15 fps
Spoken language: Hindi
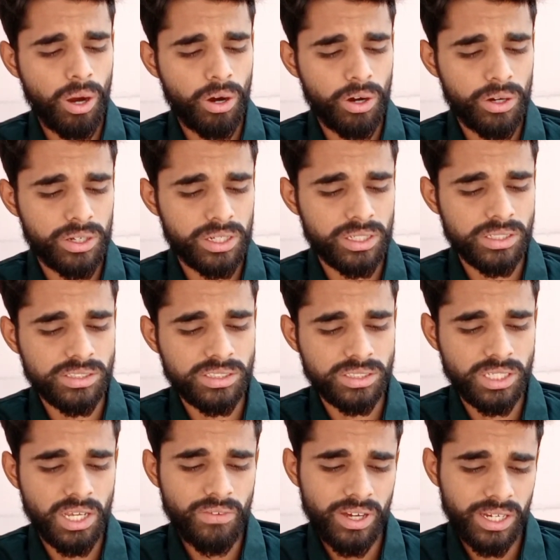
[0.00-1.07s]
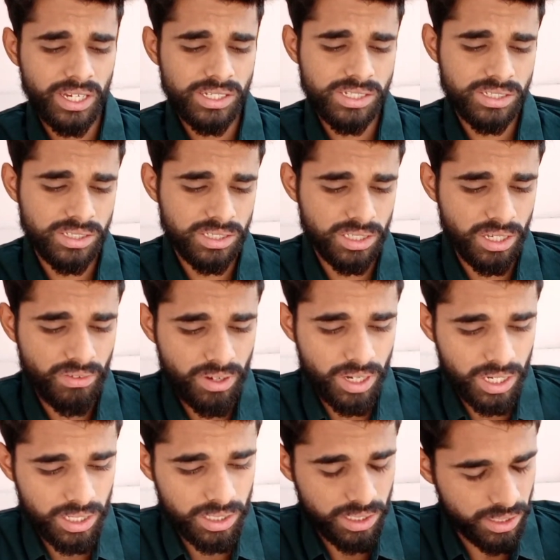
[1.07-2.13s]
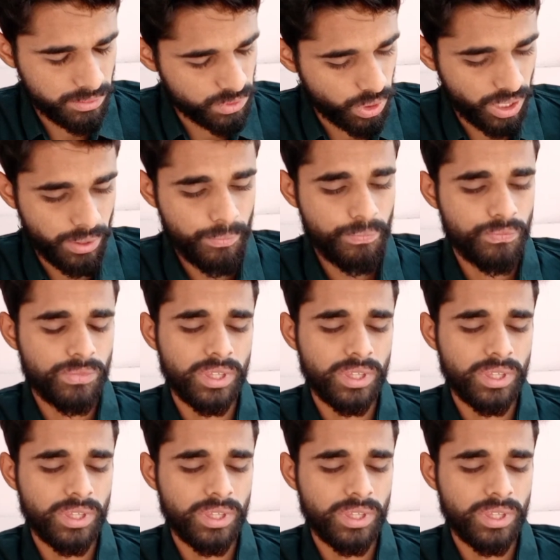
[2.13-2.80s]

और सेवा के सेवा सॉरी